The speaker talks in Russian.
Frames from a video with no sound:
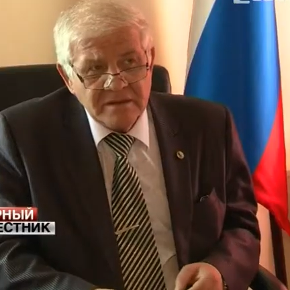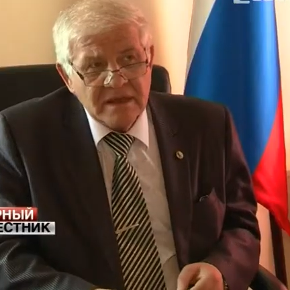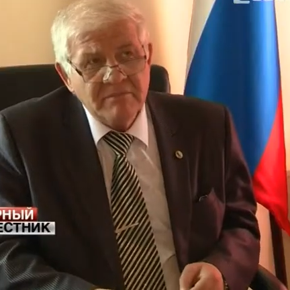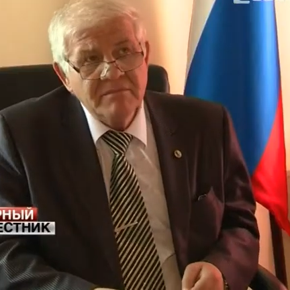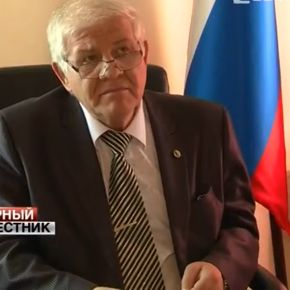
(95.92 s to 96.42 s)

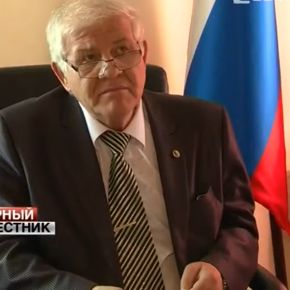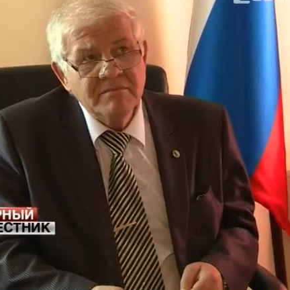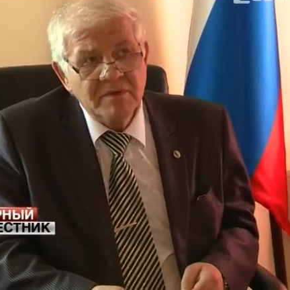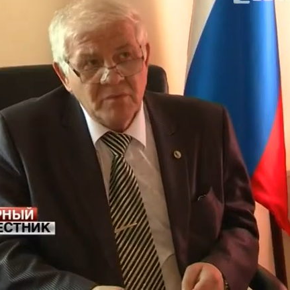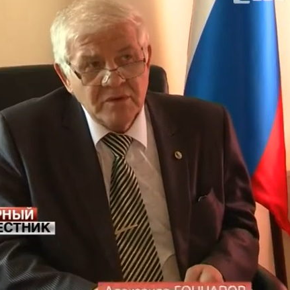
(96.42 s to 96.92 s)
Там,
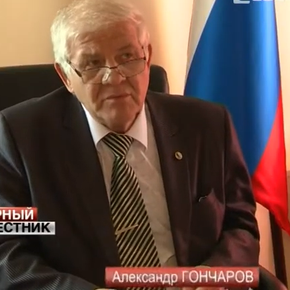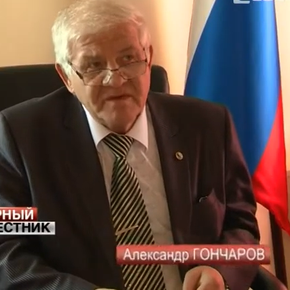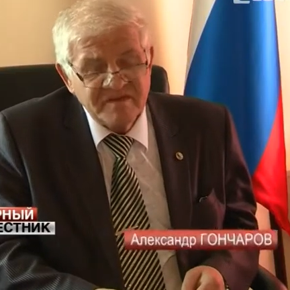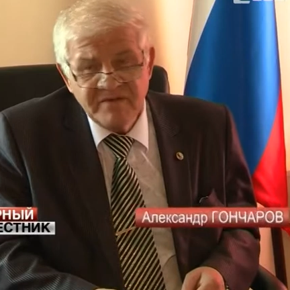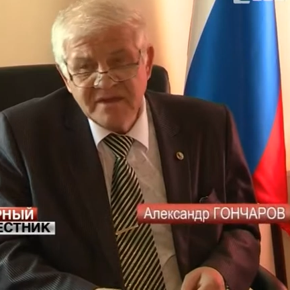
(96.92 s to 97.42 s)
по-моему,
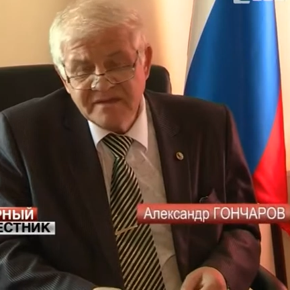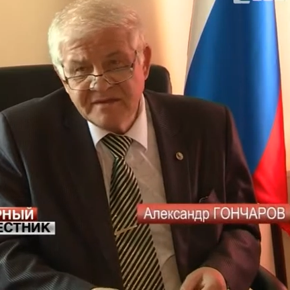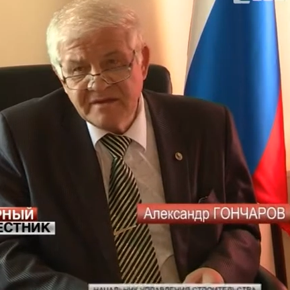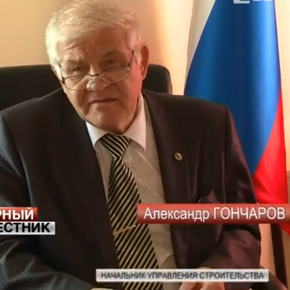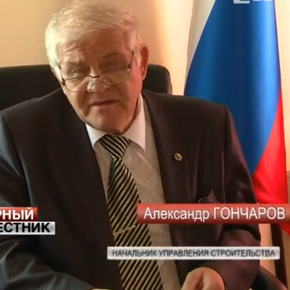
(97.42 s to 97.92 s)
из
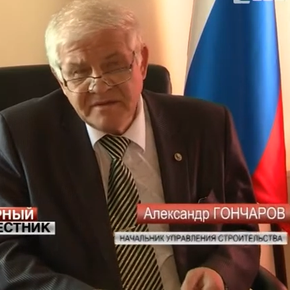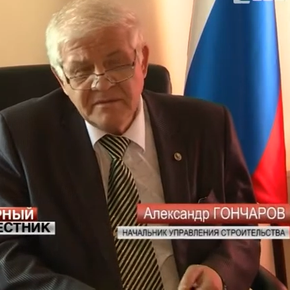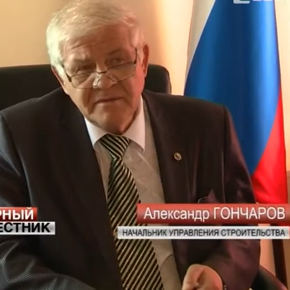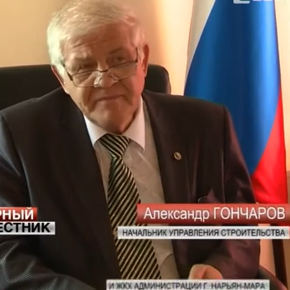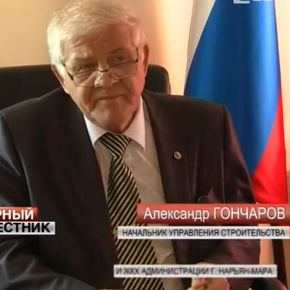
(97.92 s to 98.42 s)
12
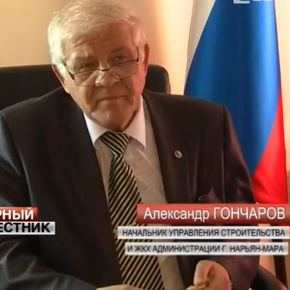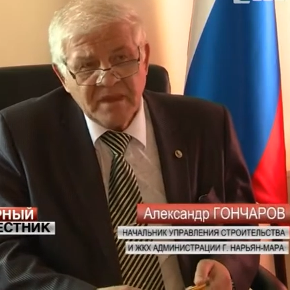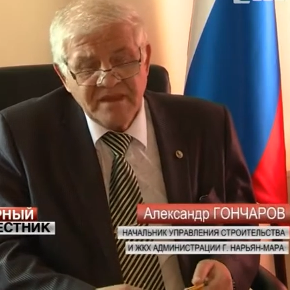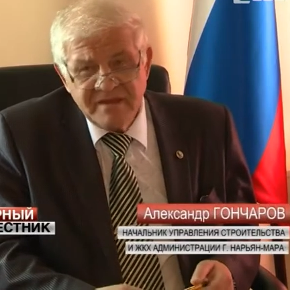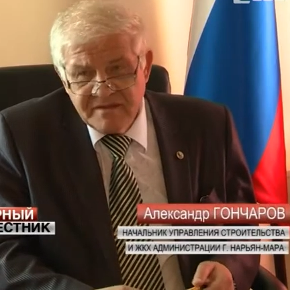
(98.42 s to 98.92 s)
квартир
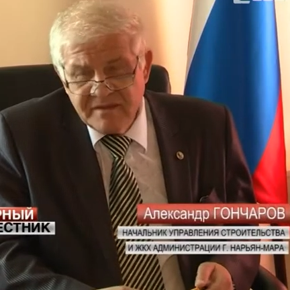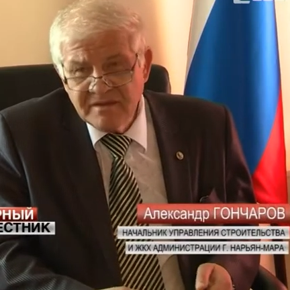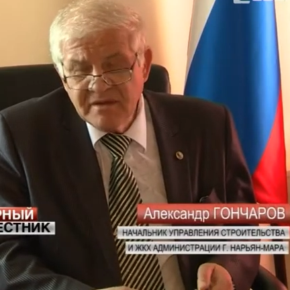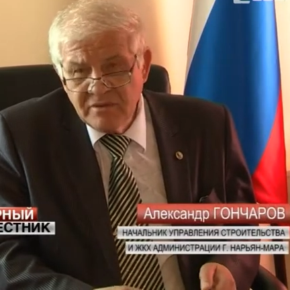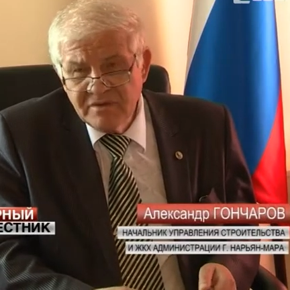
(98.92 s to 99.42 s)
10
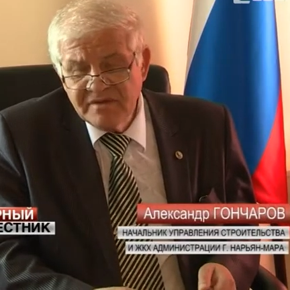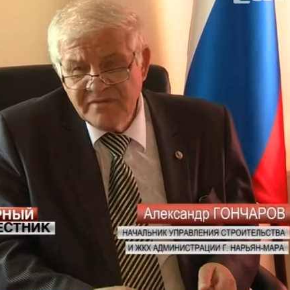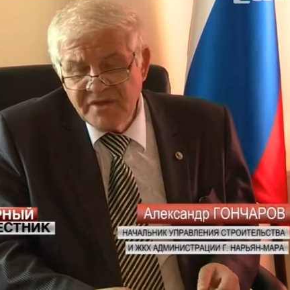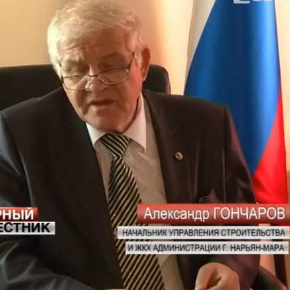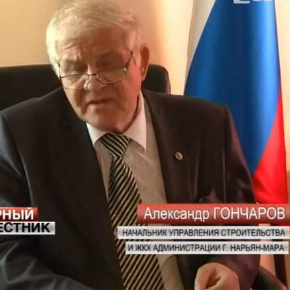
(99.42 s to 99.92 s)
находятся
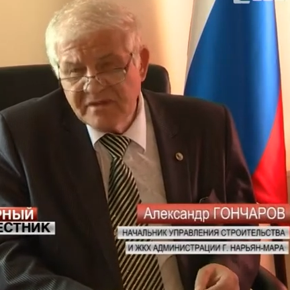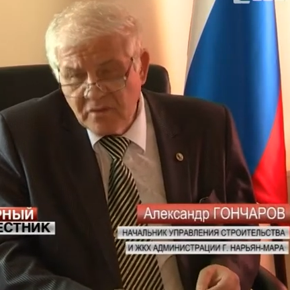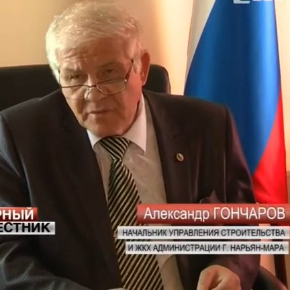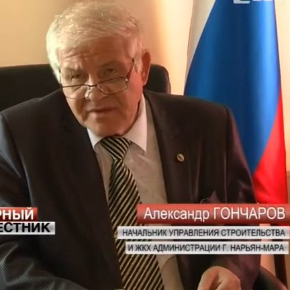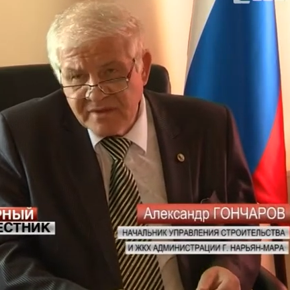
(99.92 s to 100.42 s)
в частной
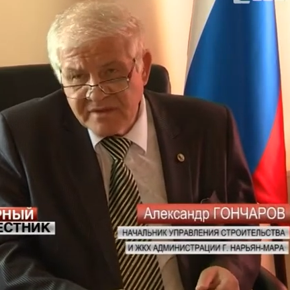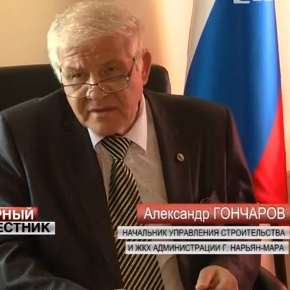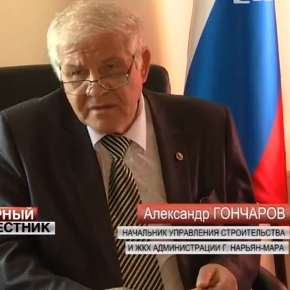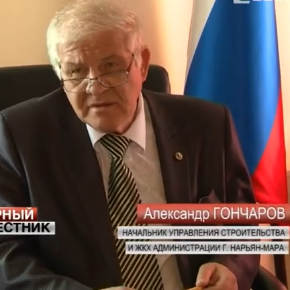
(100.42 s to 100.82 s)
собственности.